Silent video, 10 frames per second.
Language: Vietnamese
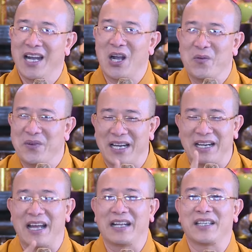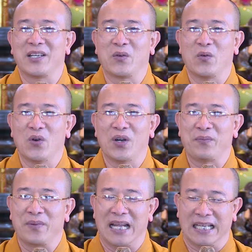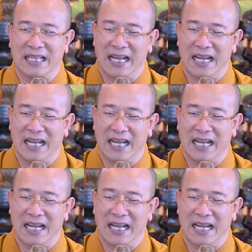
không đặt nặng tiền của đặt